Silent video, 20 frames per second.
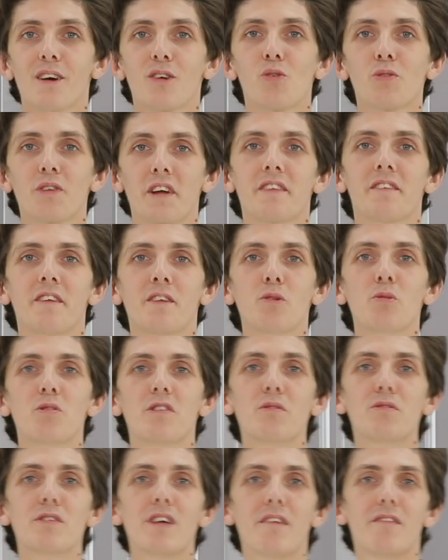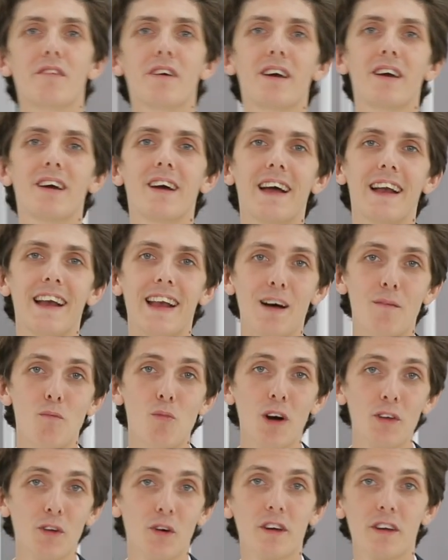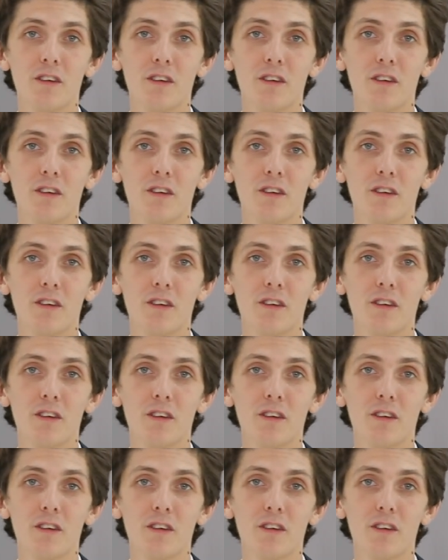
Contactez-nous si vous avez la moindre